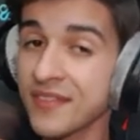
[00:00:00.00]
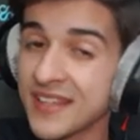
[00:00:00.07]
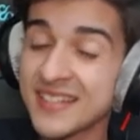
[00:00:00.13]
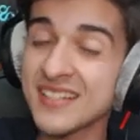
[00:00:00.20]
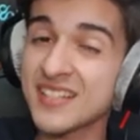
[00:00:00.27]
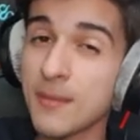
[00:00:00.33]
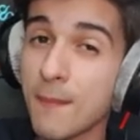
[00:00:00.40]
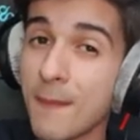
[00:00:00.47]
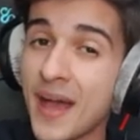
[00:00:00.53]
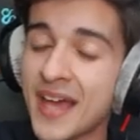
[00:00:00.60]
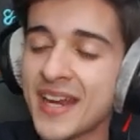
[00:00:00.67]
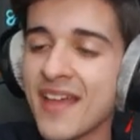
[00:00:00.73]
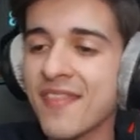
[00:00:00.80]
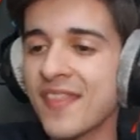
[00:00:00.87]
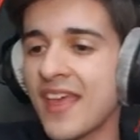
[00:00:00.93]
de esta
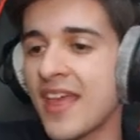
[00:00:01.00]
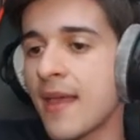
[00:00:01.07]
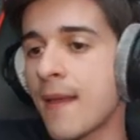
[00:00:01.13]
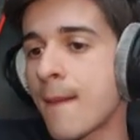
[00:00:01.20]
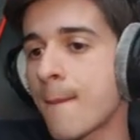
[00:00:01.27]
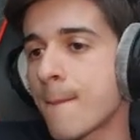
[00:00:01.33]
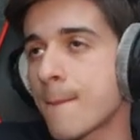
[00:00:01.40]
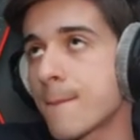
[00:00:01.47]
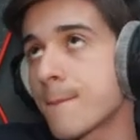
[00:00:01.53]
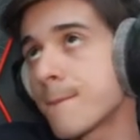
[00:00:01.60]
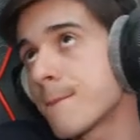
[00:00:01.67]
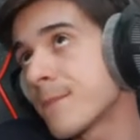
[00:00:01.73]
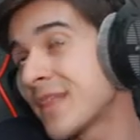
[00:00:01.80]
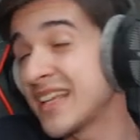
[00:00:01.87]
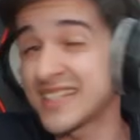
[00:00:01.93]
semana de
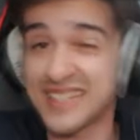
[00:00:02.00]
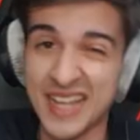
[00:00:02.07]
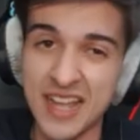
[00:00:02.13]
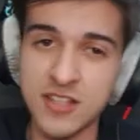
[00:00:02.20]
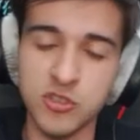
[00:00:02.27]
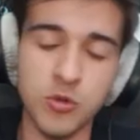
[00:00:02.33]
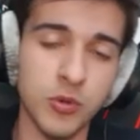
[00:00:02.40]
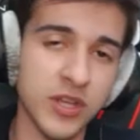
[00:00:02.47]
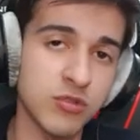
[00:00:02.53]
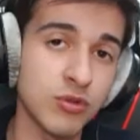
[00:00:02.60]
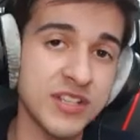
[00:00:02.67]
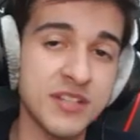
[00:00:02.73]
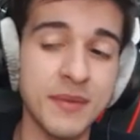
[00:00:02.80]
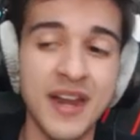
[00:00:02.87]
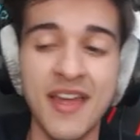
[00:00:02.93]
mm, descanso, porque es
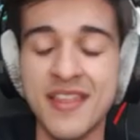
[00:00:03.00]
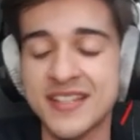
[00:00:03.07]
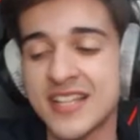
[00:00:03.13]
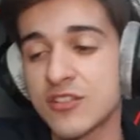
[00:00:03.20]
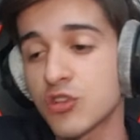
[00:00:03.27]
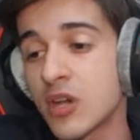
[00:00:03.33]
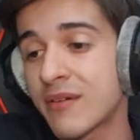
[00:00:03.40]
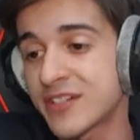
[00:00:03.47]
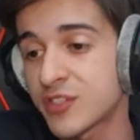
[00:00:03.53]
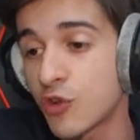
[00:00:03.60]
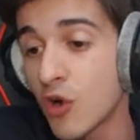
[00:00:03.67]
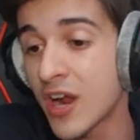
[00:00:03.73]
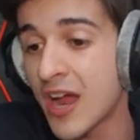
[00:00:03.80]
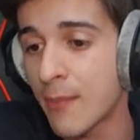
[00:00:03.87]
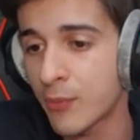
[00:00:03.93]
una semana de descanso en la
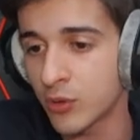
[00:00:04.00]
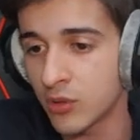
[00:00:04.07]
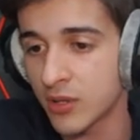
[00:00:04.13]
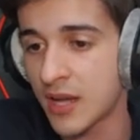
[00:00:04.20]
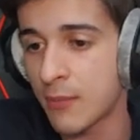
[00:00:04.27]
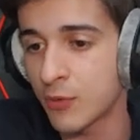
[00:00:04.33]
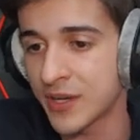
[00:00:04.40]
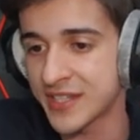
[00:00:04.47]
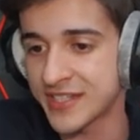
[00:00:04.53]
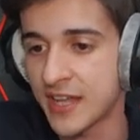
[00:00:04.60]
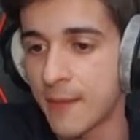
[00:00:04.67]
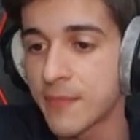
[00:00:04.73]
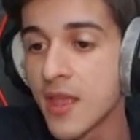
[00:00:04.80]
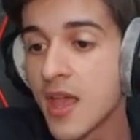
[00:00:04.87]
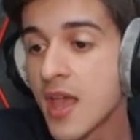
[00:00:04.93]
versión
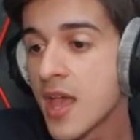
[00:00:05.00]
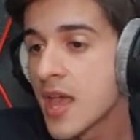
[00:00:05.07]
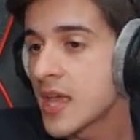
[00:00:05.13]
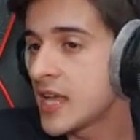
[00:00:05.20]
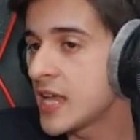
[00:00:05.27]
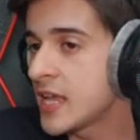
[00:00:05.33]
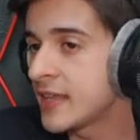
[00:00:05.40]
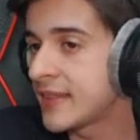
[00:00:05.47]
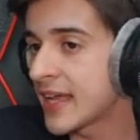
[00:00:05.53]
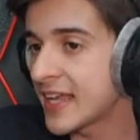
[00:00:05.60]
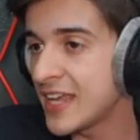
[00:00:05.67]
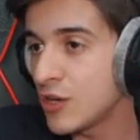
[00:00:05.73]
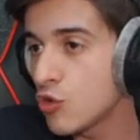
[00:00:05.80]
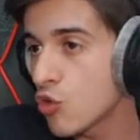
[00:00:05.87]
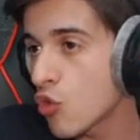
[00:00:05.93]
japonesa. Y de
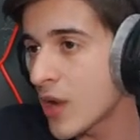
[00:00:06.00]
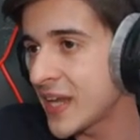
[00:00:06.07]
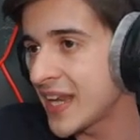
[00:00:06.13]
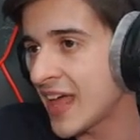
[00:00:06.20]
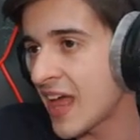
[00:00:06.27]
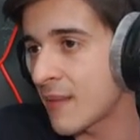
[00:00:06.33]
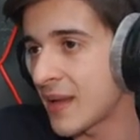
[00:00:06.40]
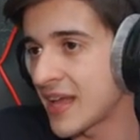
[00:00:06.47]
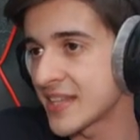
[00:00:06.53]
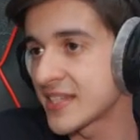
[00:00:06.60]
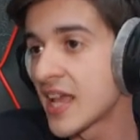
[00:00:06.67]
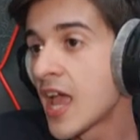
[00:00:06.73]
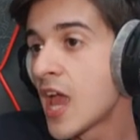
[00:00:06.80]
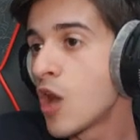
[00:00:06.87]
aquí no hay nada más.